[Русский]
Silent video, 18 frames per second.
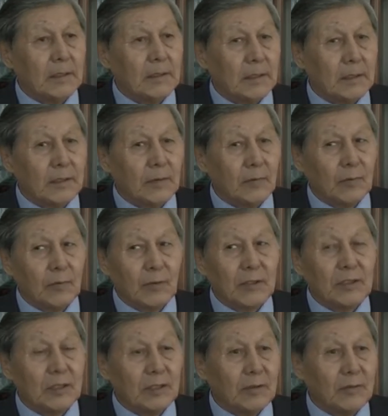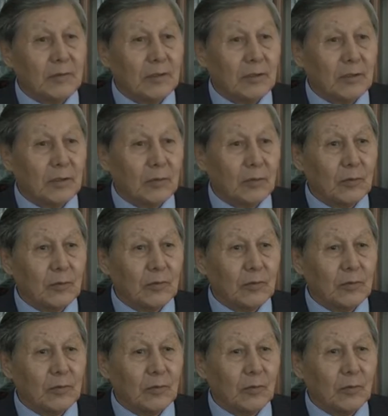такие вот подготовительные
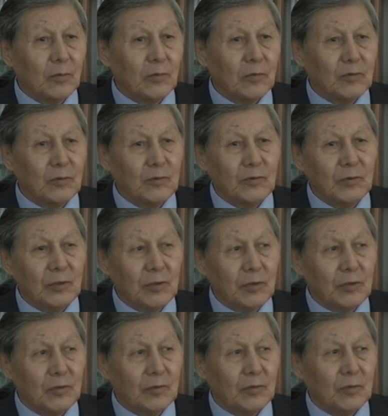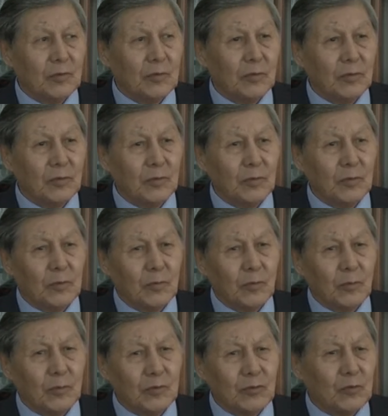работы по изучению, э,
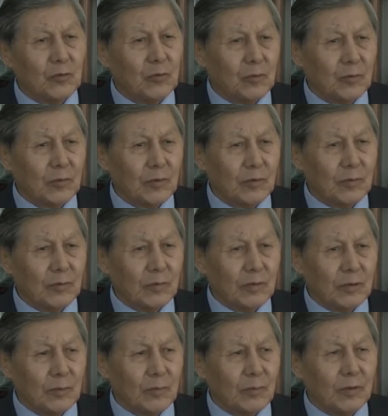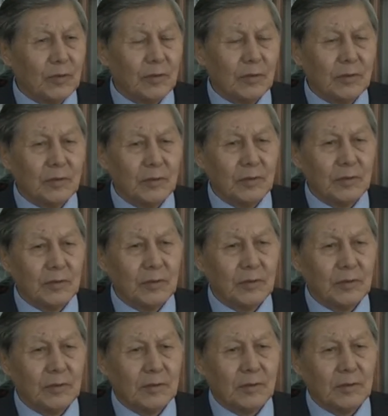по съемке, тип, э, этот,
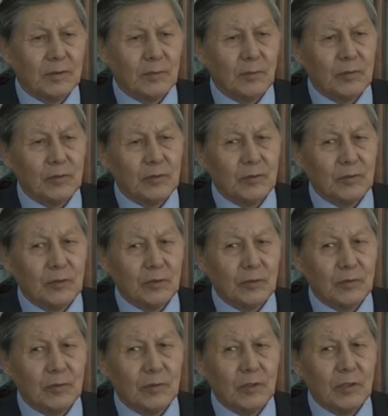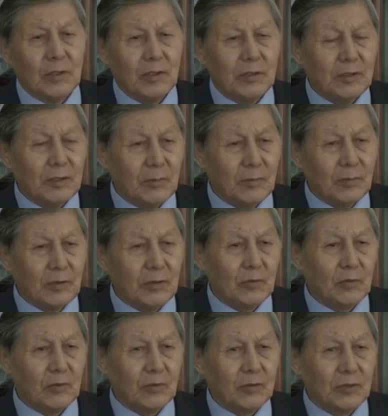э, по изучению
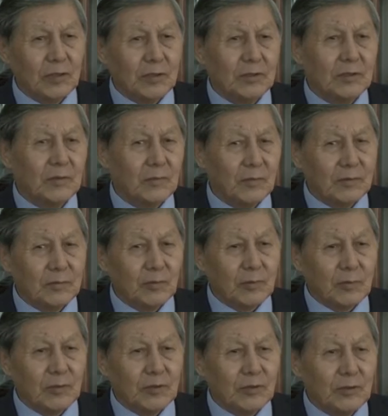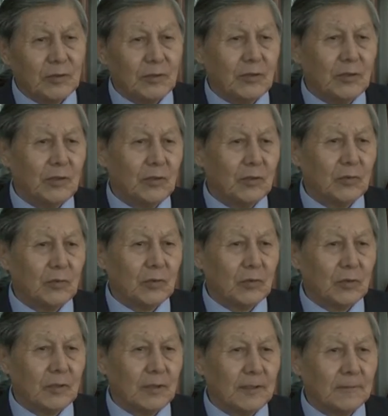земельных участков, освобождению
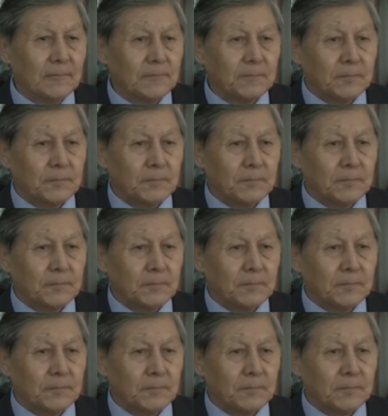территории.